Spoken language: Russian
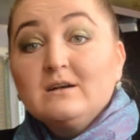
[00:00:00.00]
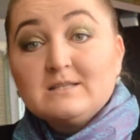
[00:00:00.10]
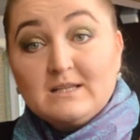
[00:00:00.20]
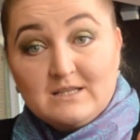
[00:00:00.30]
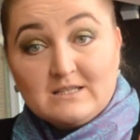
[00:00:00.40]

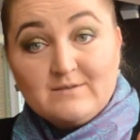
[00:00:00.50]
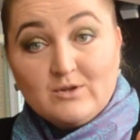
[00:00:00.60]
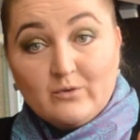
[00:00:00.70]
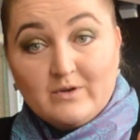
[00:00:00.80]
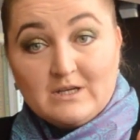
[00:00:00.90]
со дня
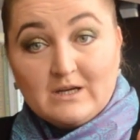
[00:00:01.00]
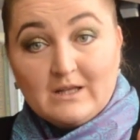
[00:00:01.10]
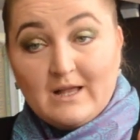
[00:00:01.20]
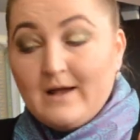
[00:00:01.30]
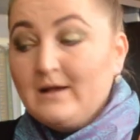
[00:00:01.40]
Святого
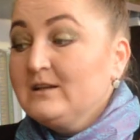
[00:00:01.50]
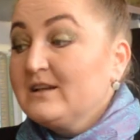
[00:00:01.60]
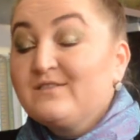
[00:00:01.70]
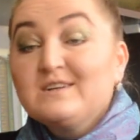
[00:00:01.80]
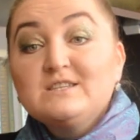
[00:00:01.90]
Николая
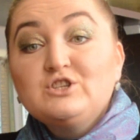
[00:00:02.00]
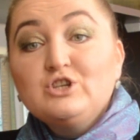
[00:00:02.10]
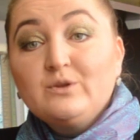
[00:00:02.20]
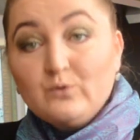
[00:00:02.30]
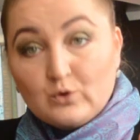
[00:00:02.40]
на
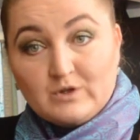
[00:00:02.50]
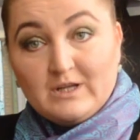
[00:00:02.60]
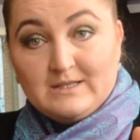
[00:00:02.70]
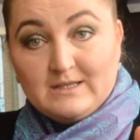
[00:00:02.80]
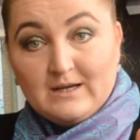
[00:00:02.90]

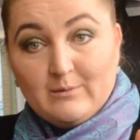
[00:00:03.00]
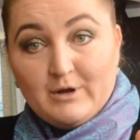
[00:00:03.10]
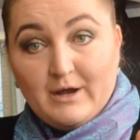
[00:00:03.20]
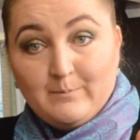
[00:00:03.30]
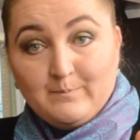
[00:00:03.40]
24
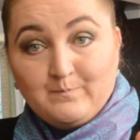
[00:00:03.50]
декабря.